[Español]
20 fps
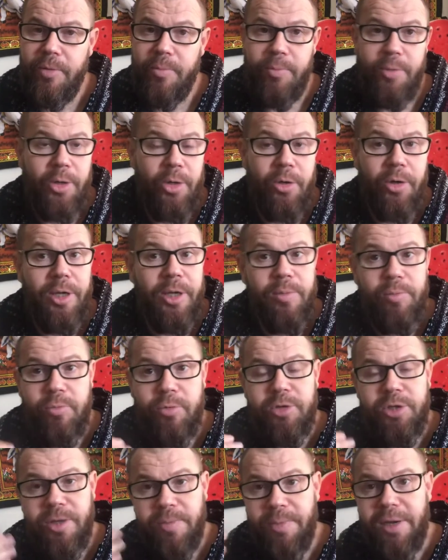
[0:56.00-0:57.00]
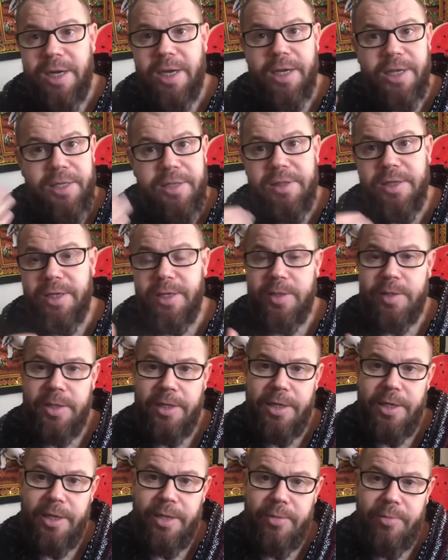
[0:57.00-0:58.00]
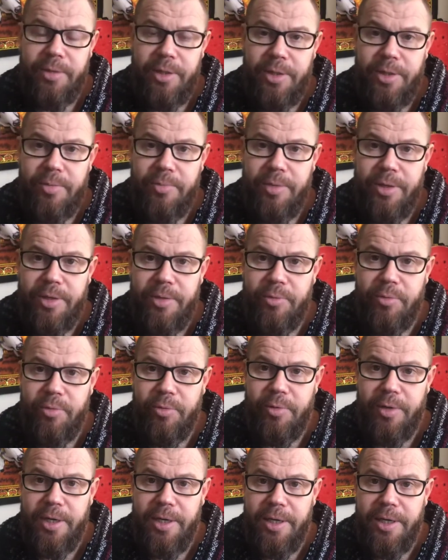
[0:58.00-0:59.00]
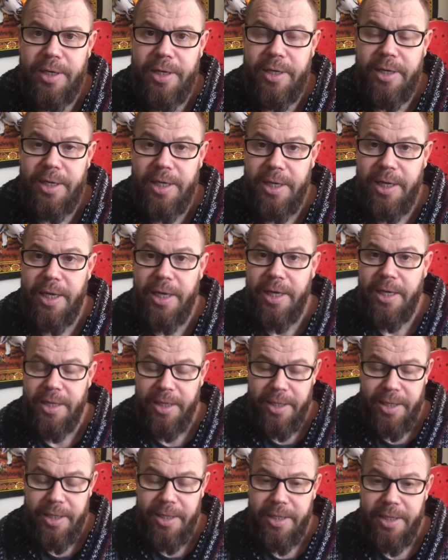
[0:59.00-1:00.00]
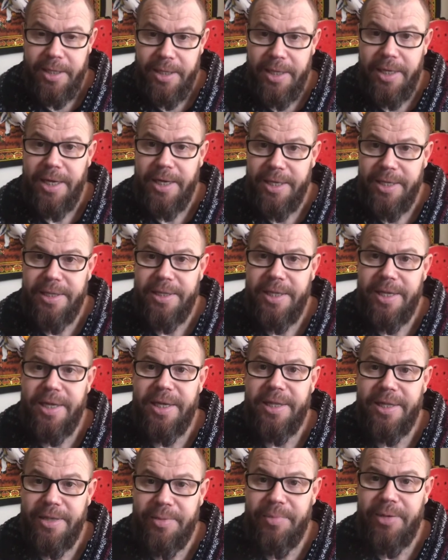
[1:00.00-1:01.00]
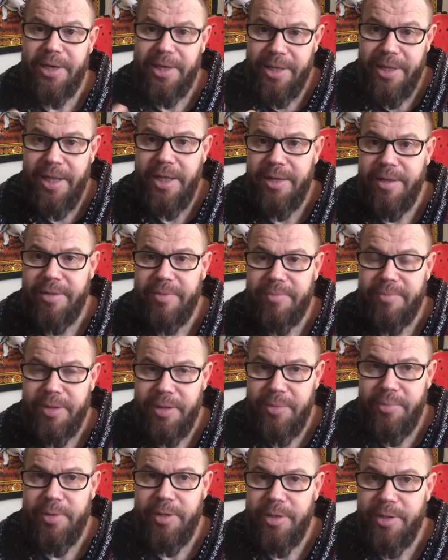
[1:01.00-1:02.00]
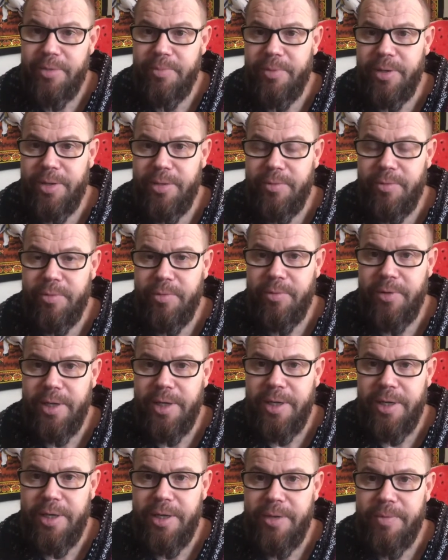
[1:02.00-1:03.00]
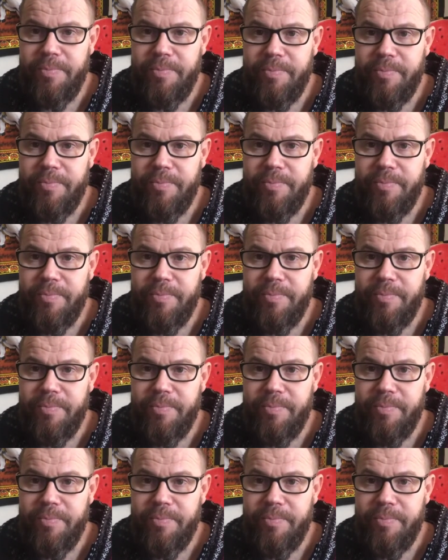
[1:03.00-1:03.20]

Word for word: Pero es mucha mala gente que se cree víctima de brujería, que la que la gente que de verdad es víctima de brujería.